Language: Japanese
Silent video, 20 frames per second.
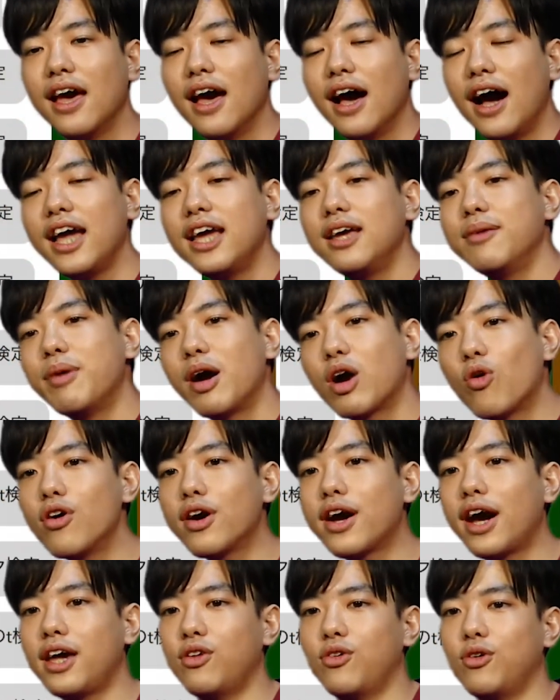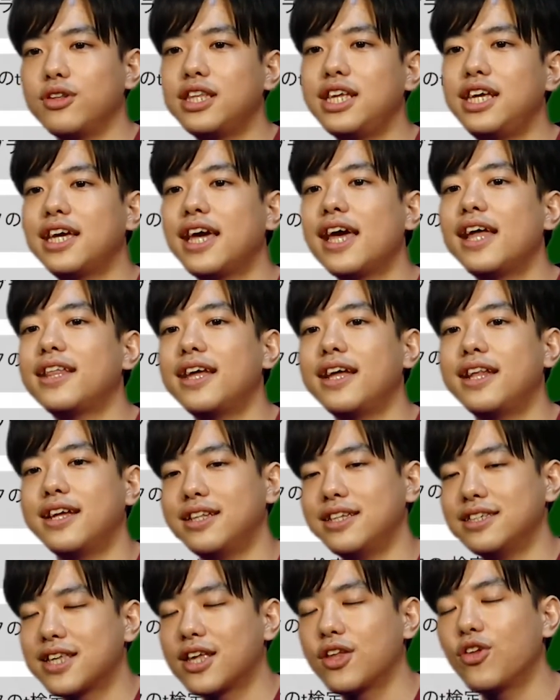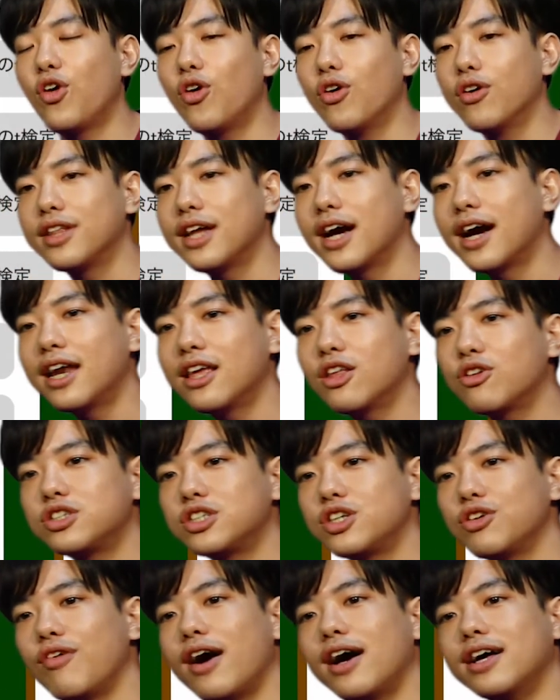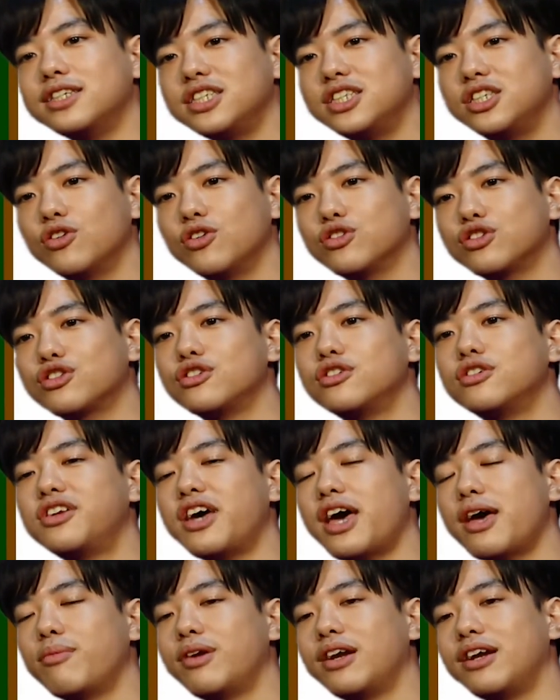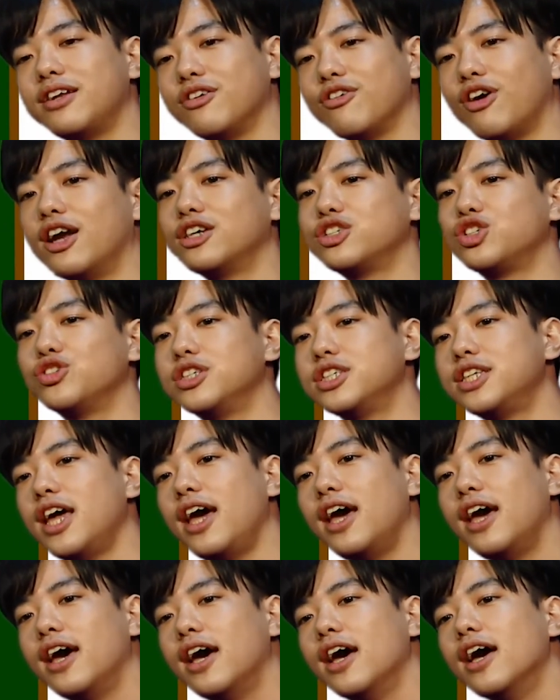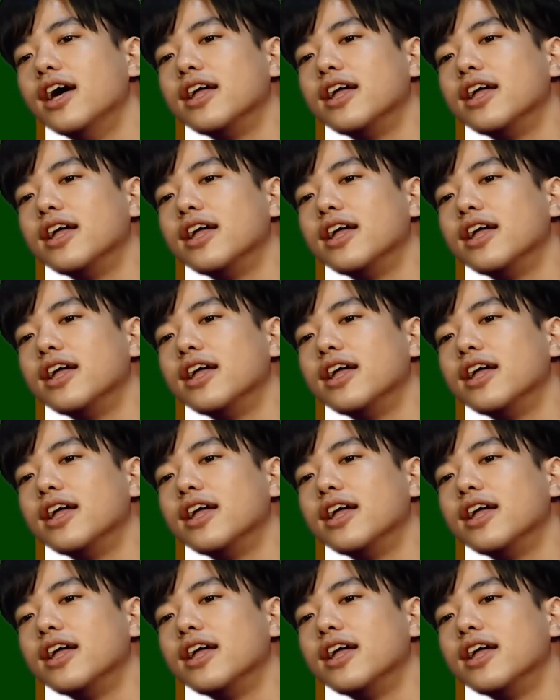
はい、まあ、今回の T 検定なんですけど、流れとしては使用するライブラリの話をして、